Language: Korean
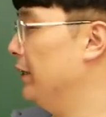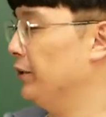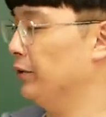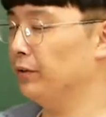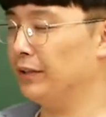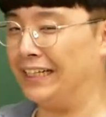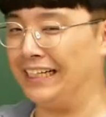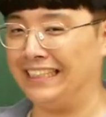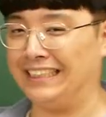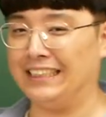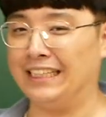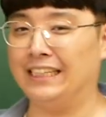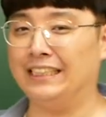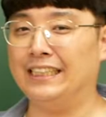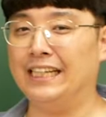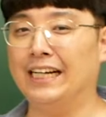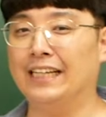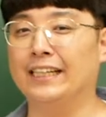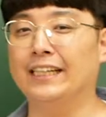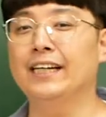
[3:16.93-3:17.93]
이렇게 이제
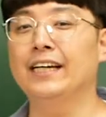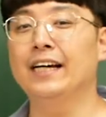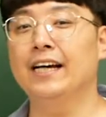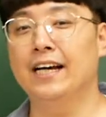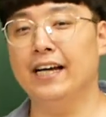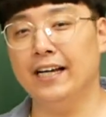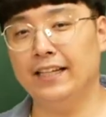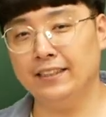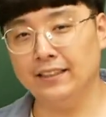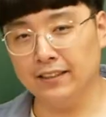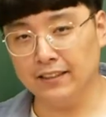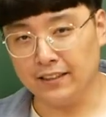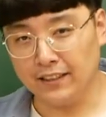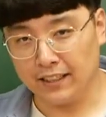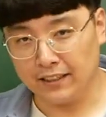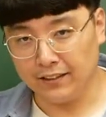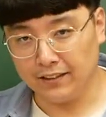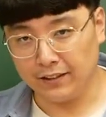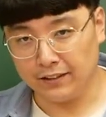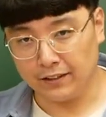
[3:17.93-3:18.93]
이야기를
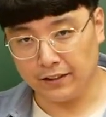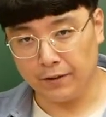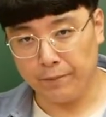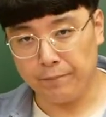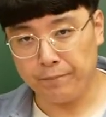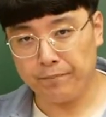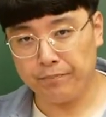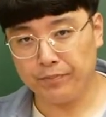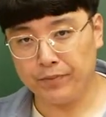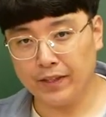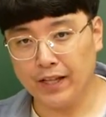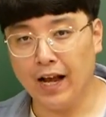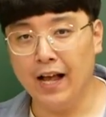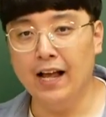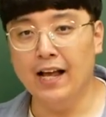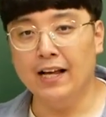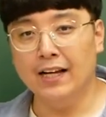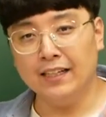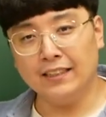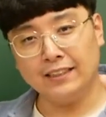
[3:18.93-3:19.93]
했었더라는 거죠.
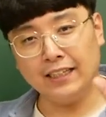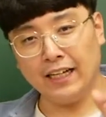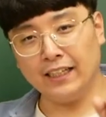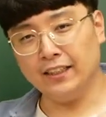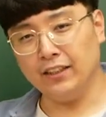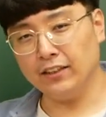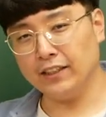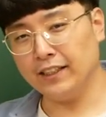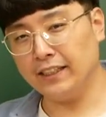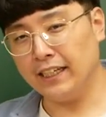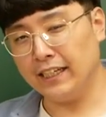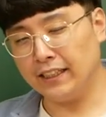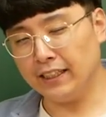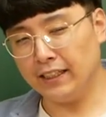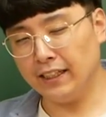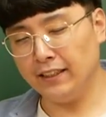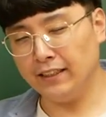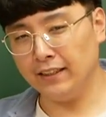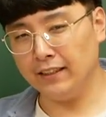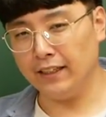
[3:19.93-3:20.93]
자 이렇게 얘기를
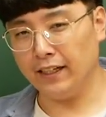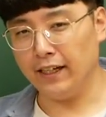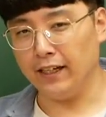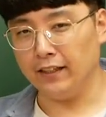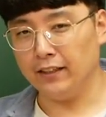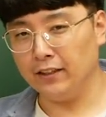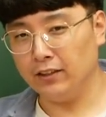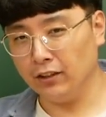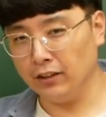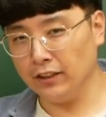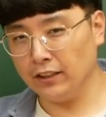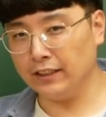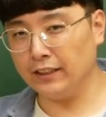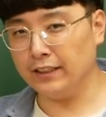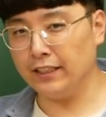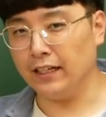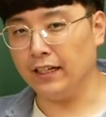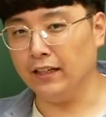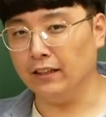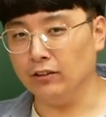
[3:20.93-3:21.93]
했는데 이거는
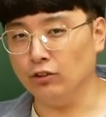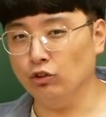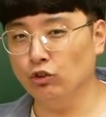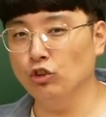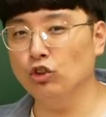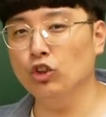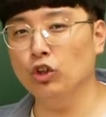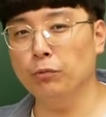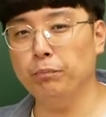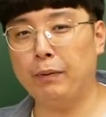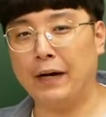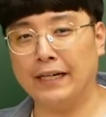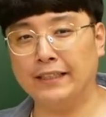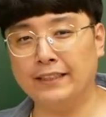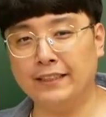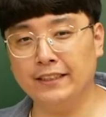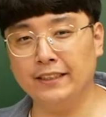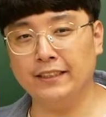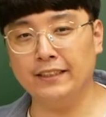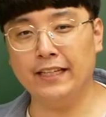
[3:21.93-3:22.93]
그냥 눈으로
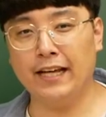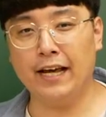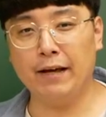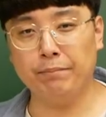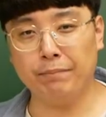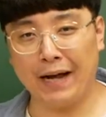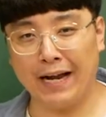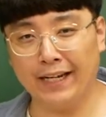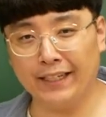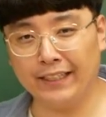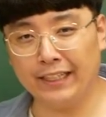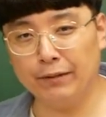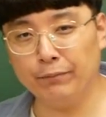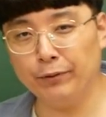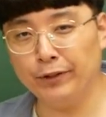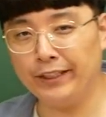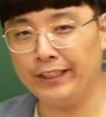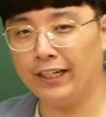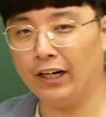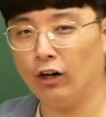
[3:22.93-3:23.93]
봤을 때 밝게
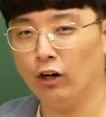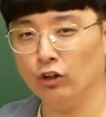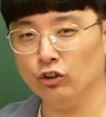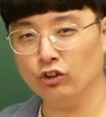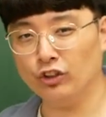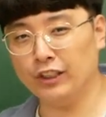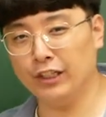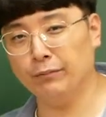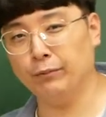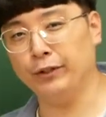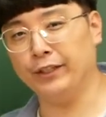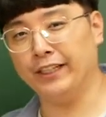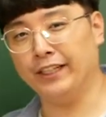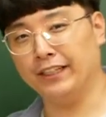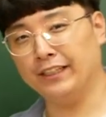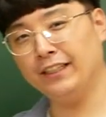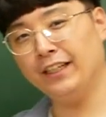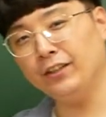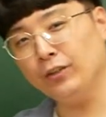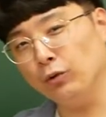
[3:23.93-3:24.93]
보이냐 어둡게 보이냐
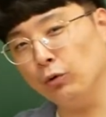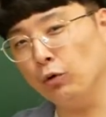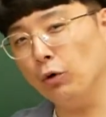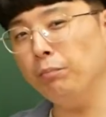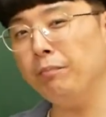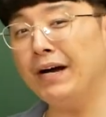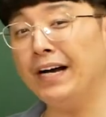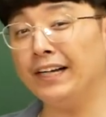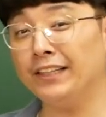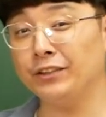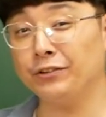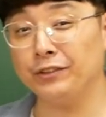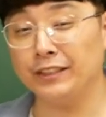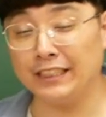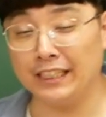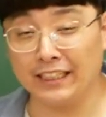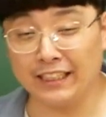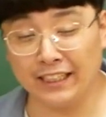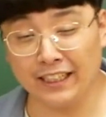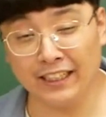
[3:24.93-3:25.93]
그냥 요것만 가지고
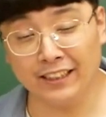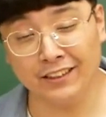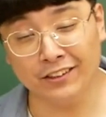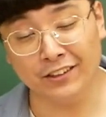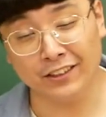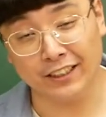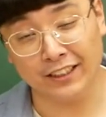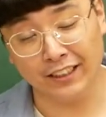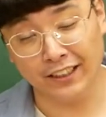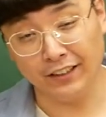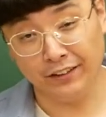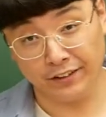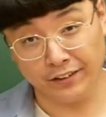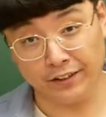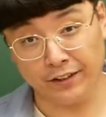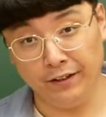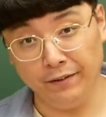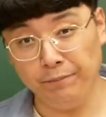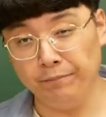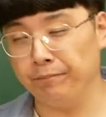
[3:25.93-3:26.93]
이야기를 하는 거잖아요
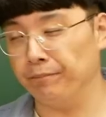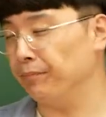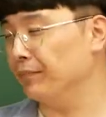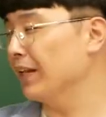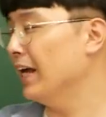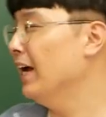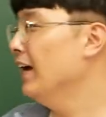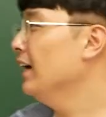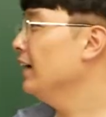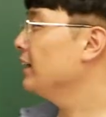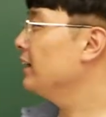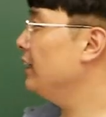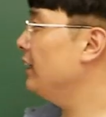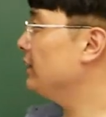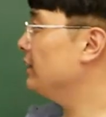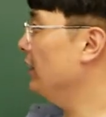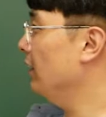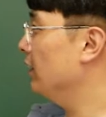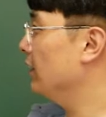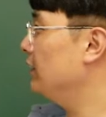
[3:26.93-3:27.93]
그렇죠 음.
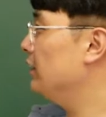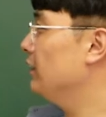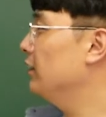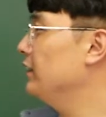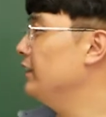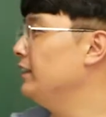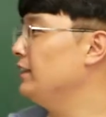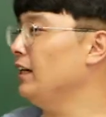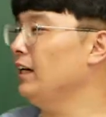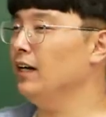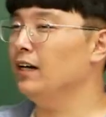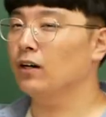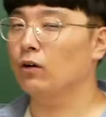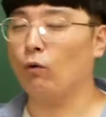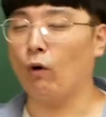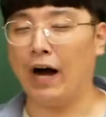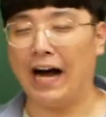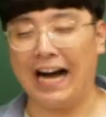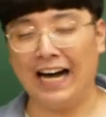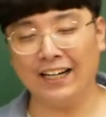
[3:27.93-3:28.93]
그래서 이거를 이제
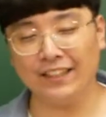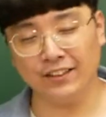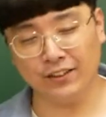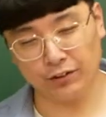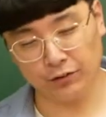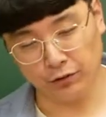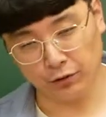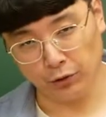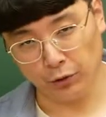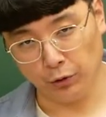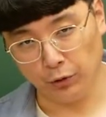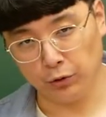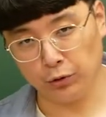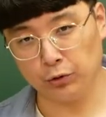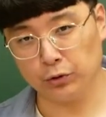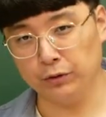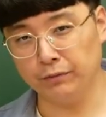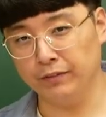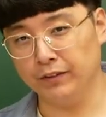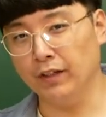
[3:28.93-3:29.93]
과학적으로
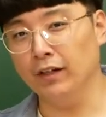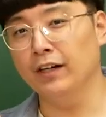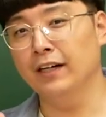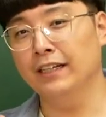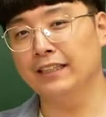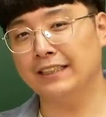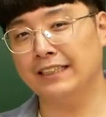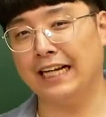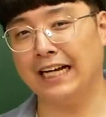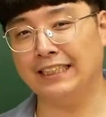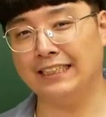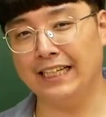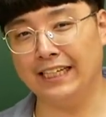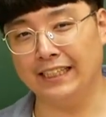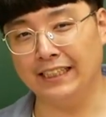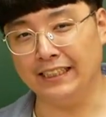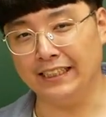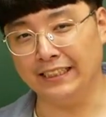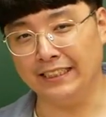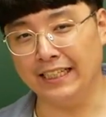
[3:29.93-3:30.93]
조금 더
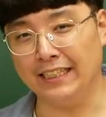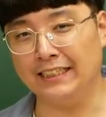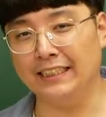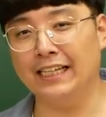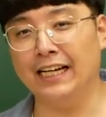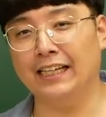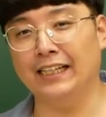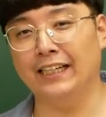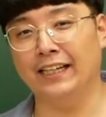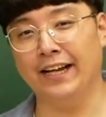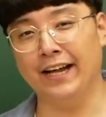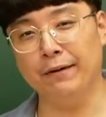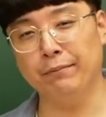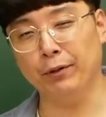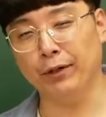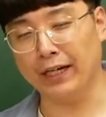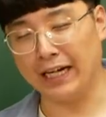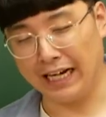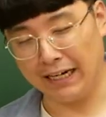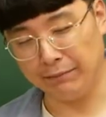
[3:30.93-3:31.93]
자세히 이제 이야기를
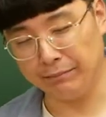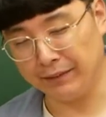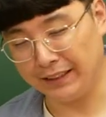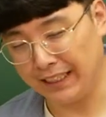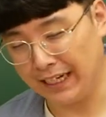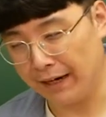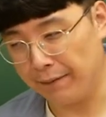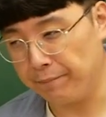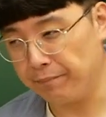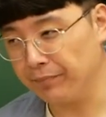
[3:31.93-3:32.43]
해볼까 합니다